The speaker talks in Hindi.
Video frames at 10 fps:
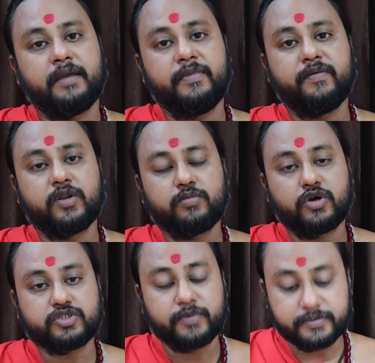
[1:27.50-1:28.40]
विवरण
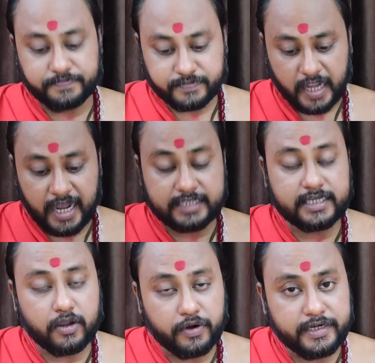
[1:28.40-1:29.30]
बॉक्स पर आज
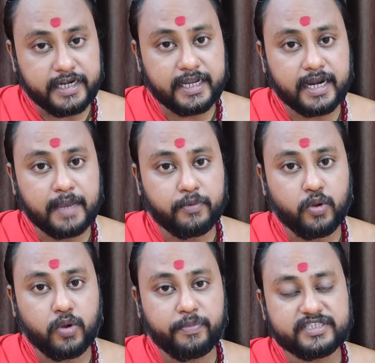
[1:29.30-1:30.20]
का कंटेंट अगर आप
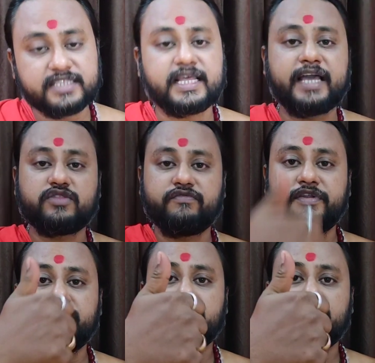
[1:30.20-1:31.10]
लोगों को पसंद आए तो
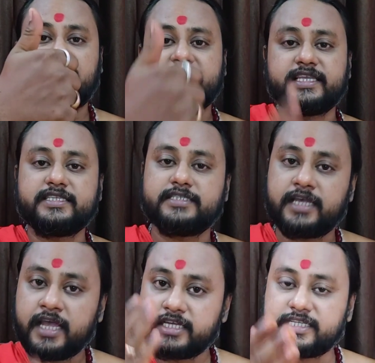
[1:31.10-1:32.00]
वीडियो को लाइक कीजिए
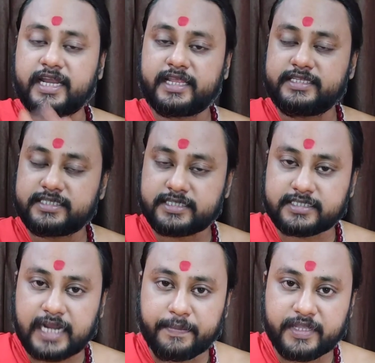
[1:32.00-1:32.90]
शेयर कीजिए
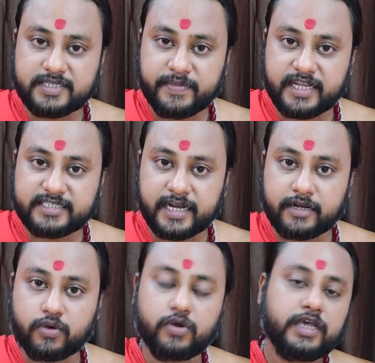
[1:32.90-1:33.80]
सब्सक्राइब कीजिए मेरे चैनल
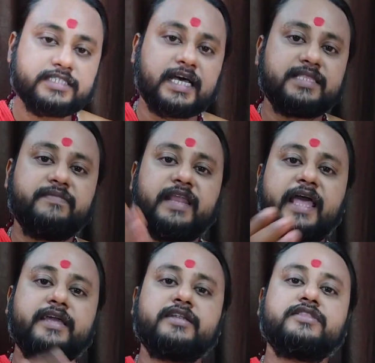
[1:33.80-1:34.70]
को साथ ही बेल
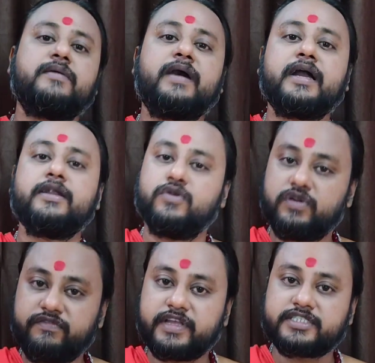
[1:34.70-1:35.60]
आइकन का दबाकर
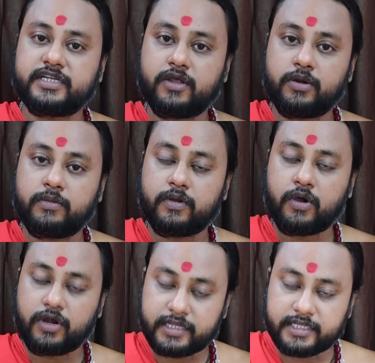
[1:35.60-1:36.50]
नोटिफिकेशन
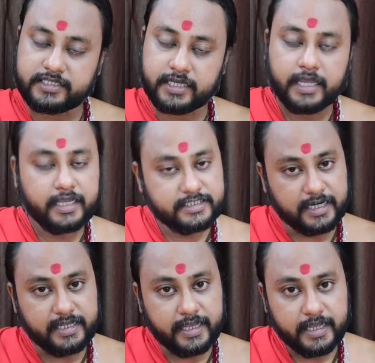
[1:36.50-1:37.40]
ऑल कीजिए
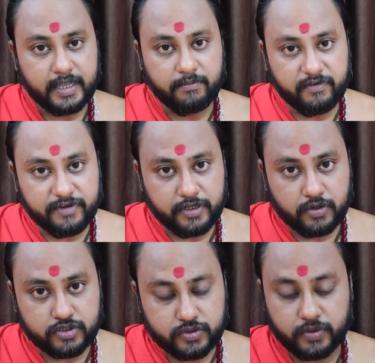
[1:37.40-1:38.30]
चलिए मैं वीडियो
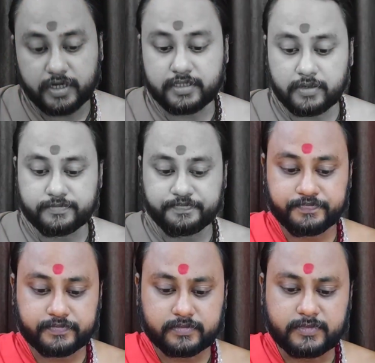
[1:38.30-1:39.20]
को शुरू करता हूँ
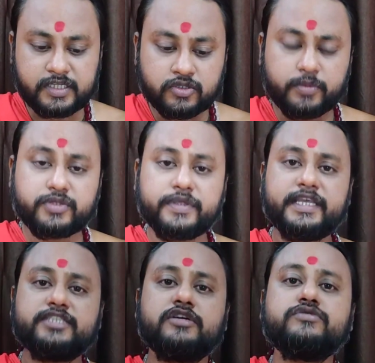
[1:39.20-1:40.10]
तो मित्रों
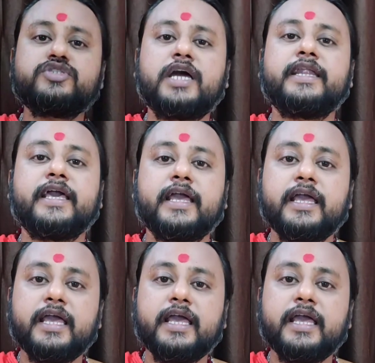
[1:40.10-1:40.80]
ये जो अनुष्ठान है